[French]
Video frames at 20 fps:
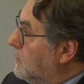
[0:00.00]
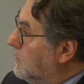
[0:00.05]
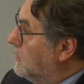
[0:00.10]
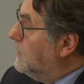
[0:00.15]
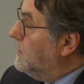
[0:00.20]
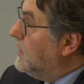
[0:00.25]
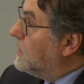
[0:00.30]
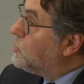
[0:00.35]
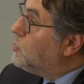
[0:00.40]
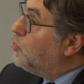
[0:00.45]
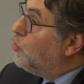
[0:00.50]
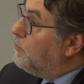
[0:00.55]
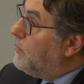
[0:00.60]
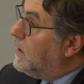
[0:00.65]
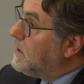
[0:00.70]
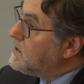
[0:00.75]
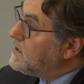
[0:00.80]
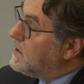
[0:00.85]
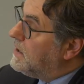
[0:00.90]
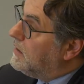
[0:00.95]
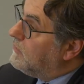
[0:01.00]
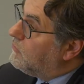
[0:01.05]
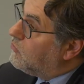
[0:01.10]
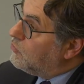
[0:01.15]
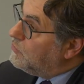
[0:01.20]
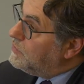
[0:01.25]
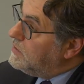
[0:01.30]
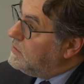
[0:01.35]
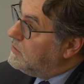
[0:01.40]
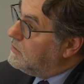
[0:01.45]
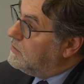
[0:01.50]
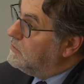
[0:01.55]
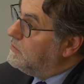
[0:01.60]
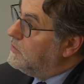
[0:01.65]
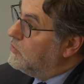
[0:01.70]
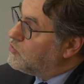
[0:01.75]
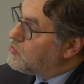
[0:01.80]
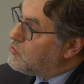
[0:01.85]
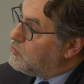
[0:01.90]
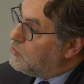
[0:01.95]
L'énergie de base, elle est fournie euh,
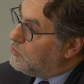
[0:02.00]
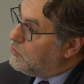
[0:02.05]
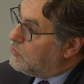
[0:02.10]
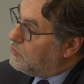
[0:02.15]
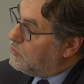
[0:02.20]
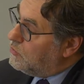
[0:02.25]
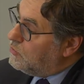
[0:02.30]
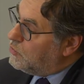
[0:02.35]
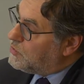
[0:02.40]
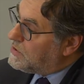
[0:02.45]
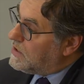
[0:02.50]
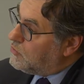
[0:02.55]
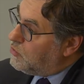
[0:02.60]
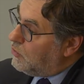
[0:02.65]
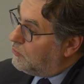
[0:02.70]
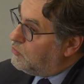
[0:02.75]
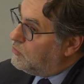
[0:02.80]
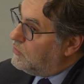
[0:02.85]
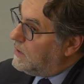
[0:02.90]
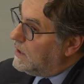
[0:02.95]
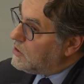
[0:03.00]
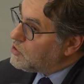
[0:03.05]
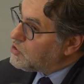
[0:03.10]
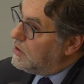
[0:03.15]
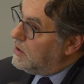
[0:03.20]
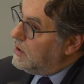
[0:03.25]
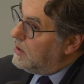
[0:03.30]
dans une, ossature plus large,